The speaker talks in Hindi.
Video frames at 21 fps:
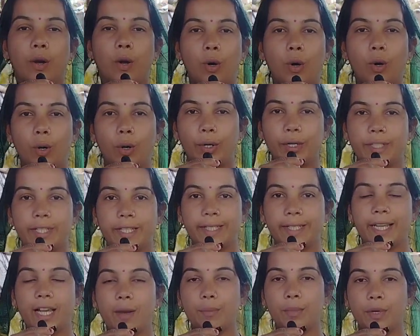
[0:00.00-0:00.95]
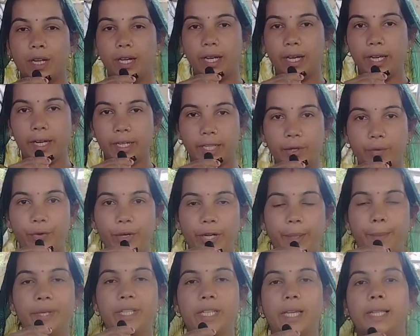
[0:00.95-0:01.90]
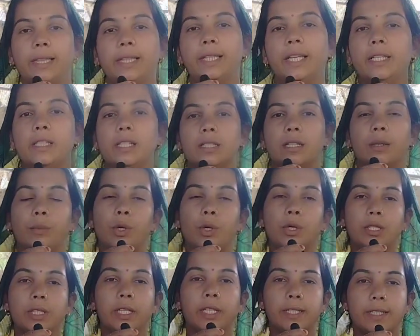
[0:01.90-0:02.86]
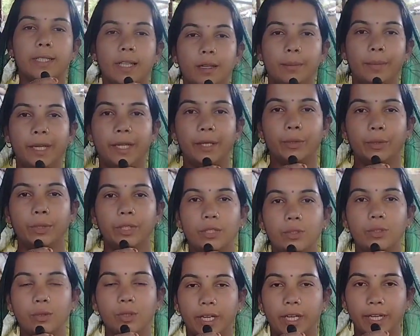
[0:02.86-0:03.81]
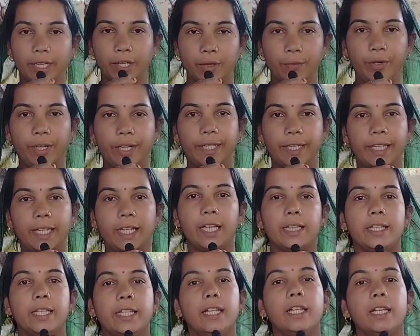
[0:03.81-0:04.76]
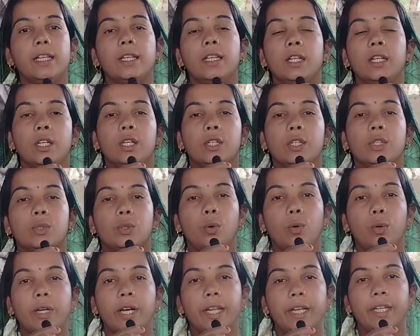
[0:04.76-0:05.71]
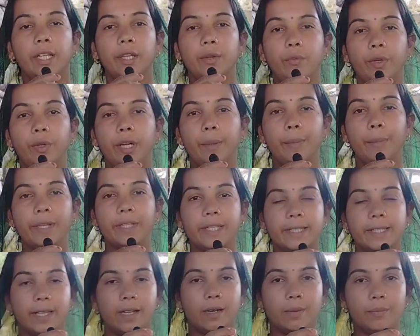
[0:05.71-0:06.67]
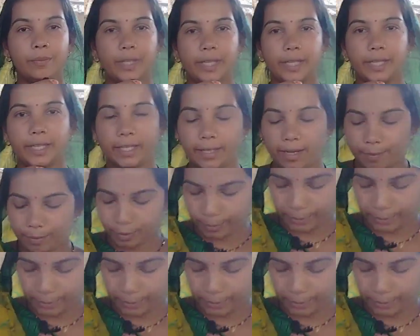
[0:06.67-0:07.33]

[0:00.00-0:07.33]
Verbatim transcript: और जैसे हम घर की फीड पे जाते हैं जैसे बहुत से किसान भाई होते हैं जो घर की फीड खिलाते हैं तो घर की फीड में जैसे हम देखिए आपको